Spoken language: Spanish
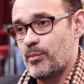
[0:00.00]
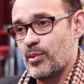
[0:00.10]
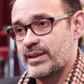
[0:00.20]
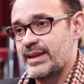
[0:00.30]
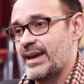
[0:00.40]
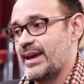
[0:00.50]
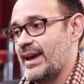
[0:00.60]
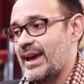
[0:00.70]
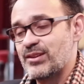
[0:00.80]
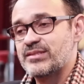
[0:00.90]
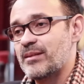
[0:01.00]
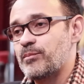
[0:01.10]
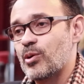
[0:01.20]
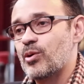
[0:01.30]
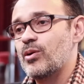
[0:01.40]
porque ellos
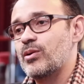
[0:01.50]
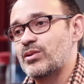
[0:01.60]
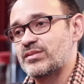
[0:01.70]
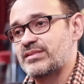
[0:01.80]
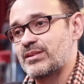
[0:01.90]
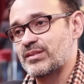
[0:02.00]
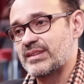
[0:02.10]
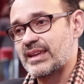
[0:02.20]
tampoco, los